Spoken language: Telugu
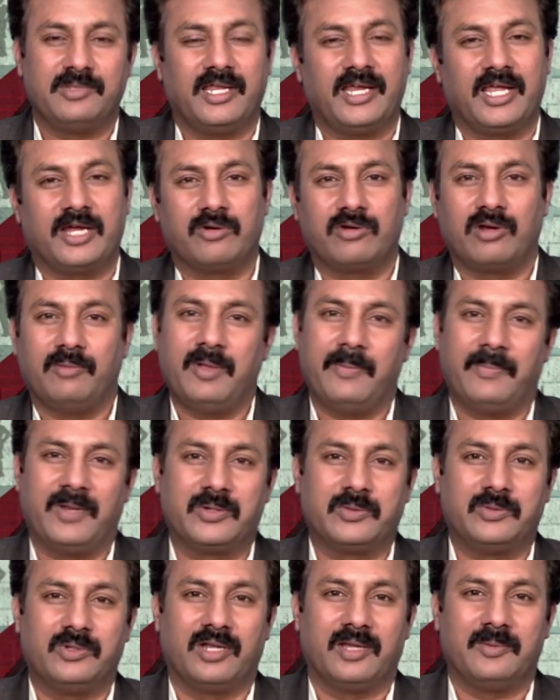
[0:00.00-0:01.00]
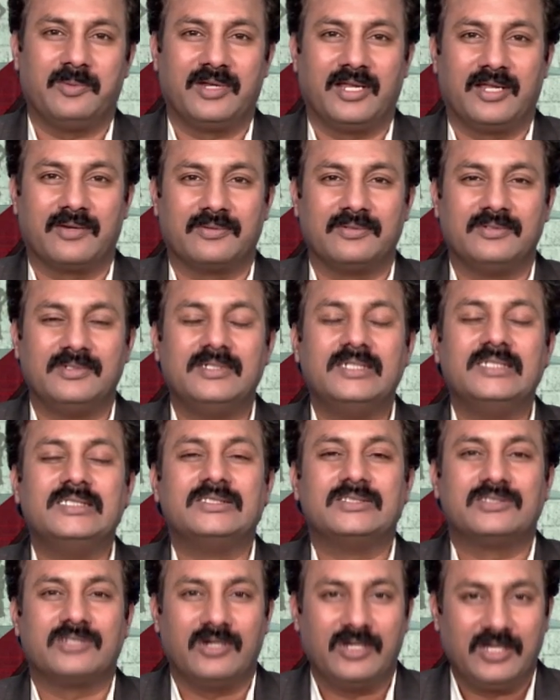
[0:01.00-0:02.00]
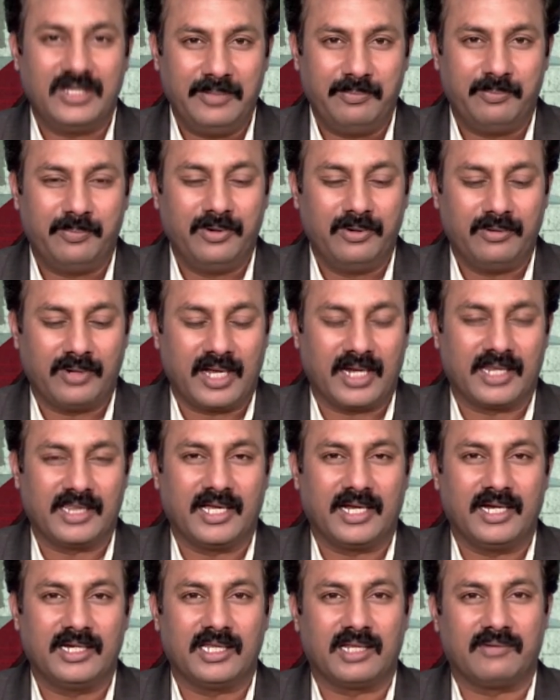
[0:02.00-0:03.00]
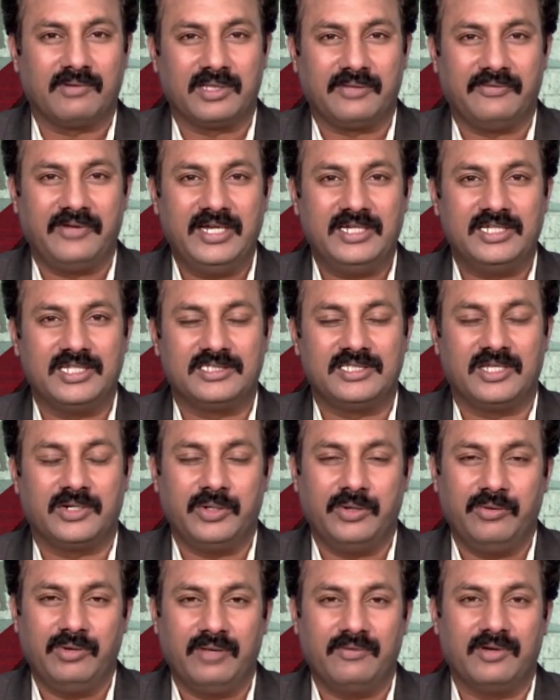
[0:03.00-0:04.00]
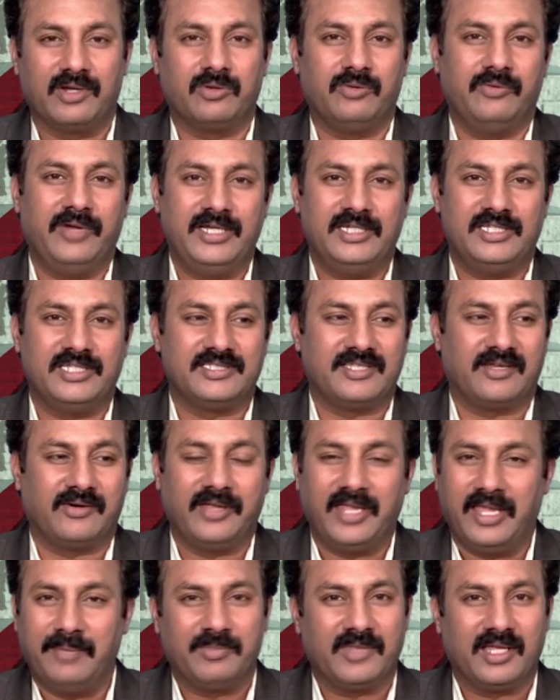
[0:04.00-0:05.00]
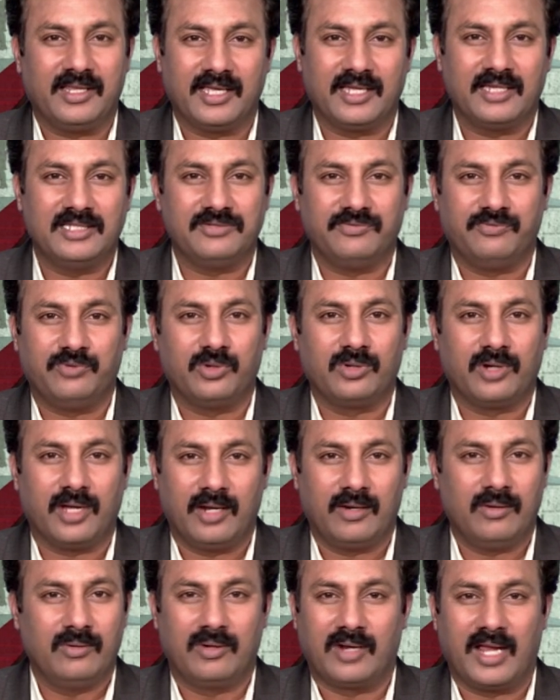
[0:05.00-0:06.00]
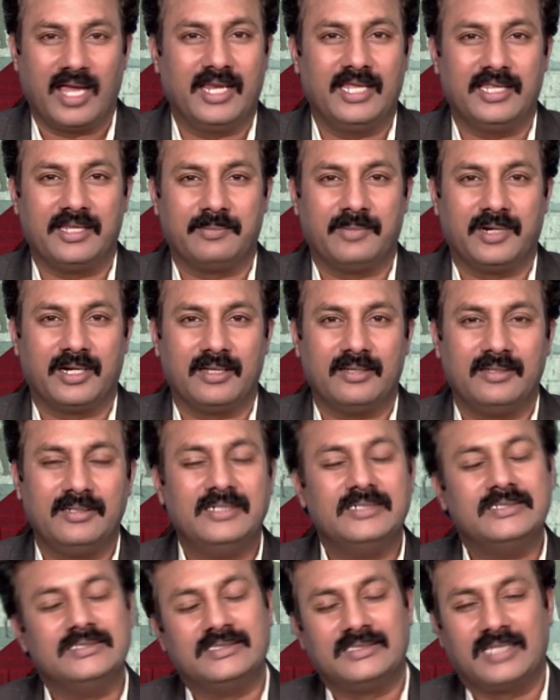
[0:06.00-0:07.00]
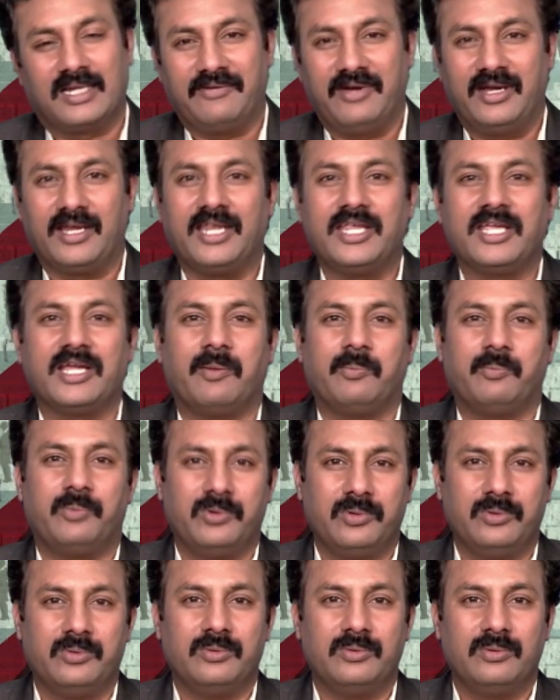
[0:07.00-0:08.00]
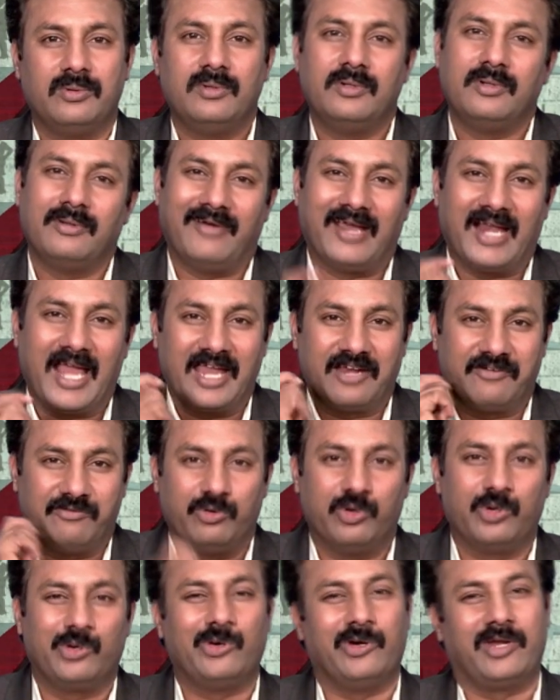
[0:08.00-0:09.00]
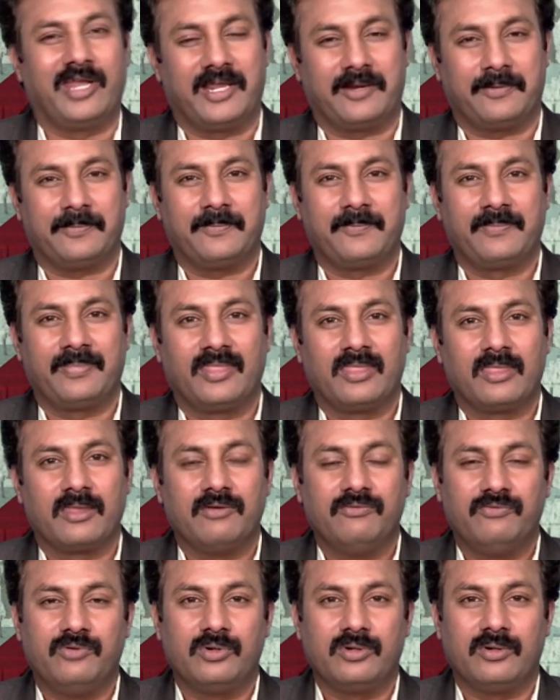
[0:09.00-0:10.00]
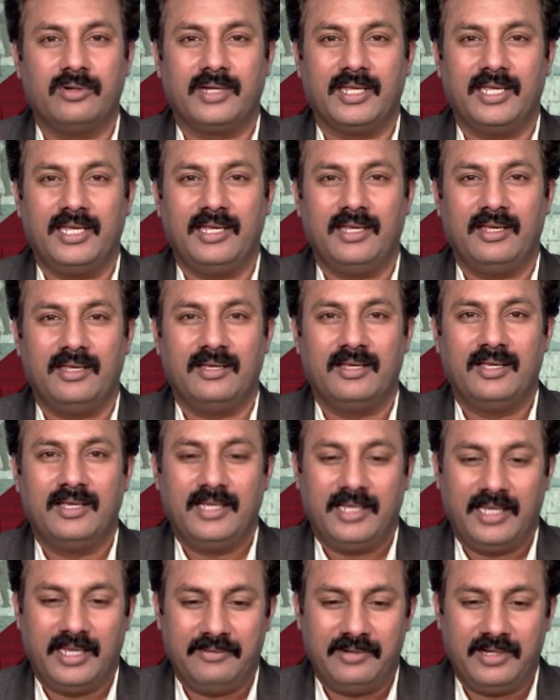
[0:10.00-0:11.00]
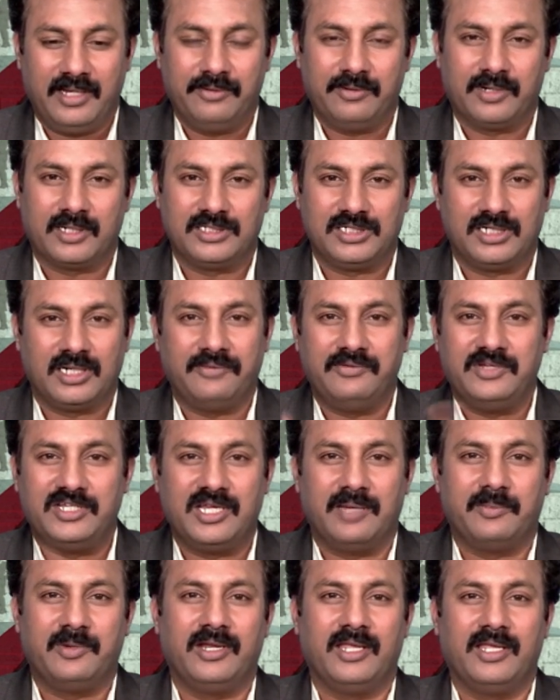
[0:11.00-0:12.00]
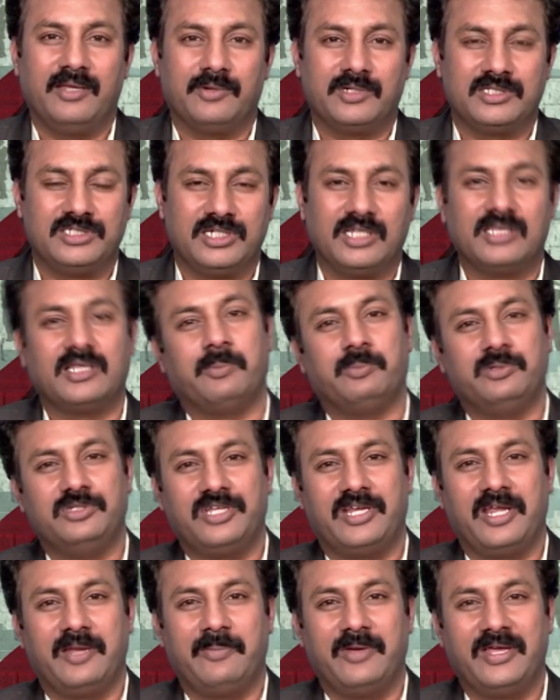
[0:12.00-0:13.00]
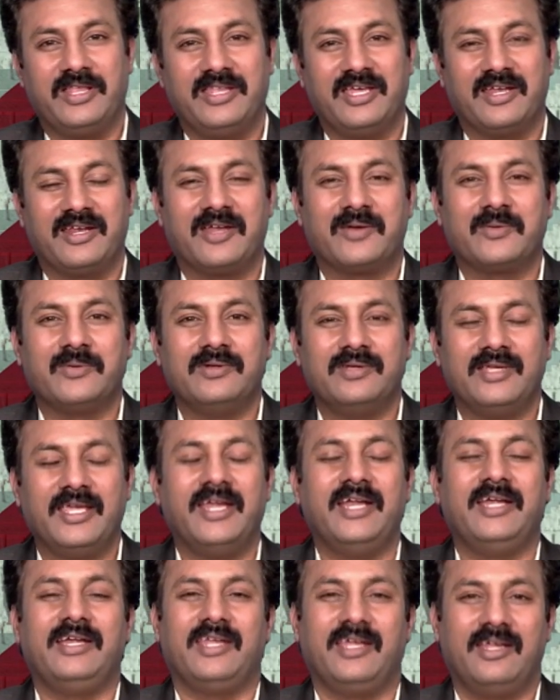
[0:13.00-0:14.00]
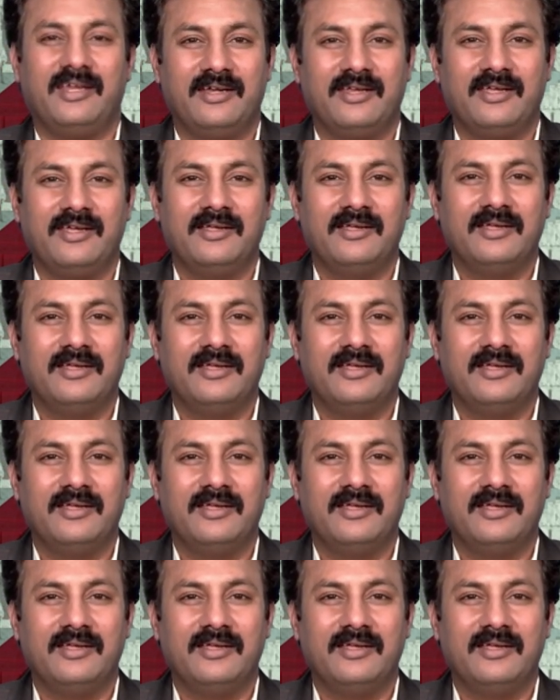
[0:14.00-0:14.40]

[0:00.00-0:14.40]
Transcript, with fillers: దాన్ని ఎక్కడున్నా మేము పట్టుకుంటామన్నారు సో ఇప్పుడు ఒక అర్ధ గంట తర్వాత వెయిట్ చేస్తారు ఈవినింగ్ వరకు వెయిట్ చేస్తారు ఏం తన దగ్గర నుంచి ఫోన్ కాల్ రాలేదన్నమాట చేశారు వెంటనే ఇంకప్పుడు వాళ్ళ ఆయనకు ఫోన్ కొట్టారు ఫోన్ కొట్టి ఏమండి ఒక చిన్న విషయం అండి ఒక చిన్న తప్పు జరిగిపోయింది అన్నారు ఏంటి అంటే